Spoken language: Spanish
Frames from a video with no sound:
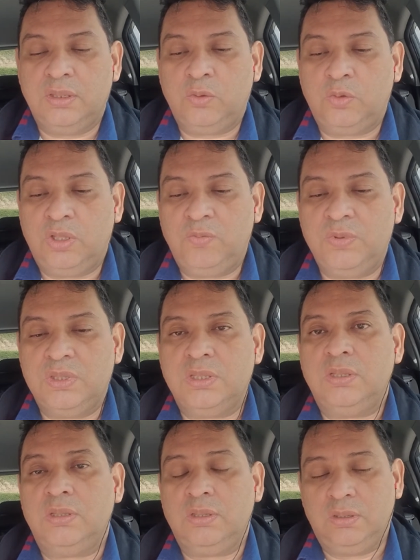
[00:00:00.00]
con
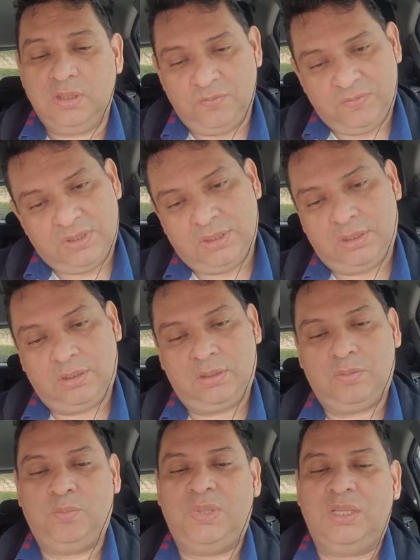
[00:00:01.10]
déficit,
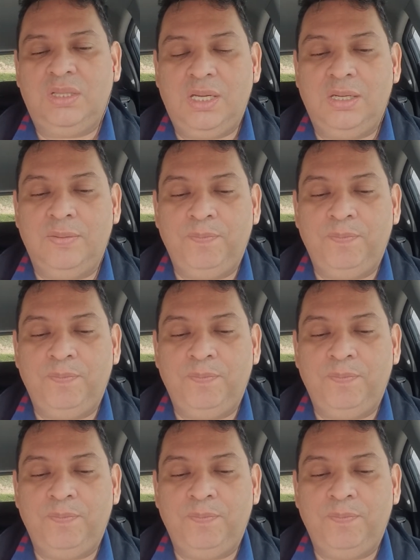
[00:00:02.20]
mental.